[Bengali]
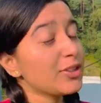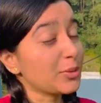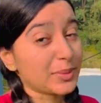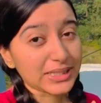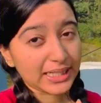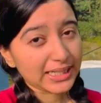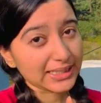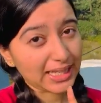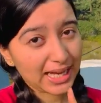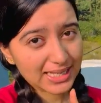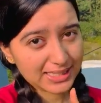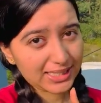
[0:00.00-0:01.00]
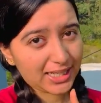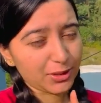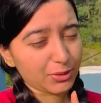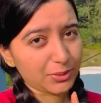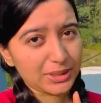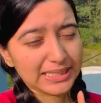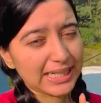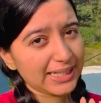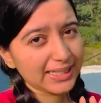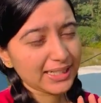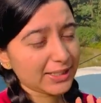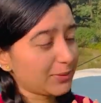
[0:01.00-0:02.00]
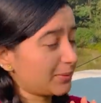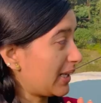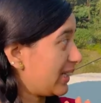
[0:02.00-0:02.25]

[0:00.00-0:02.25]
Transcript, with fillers: তোমাদেরকে একটা গাছ দেখাবো বলে জানি না এই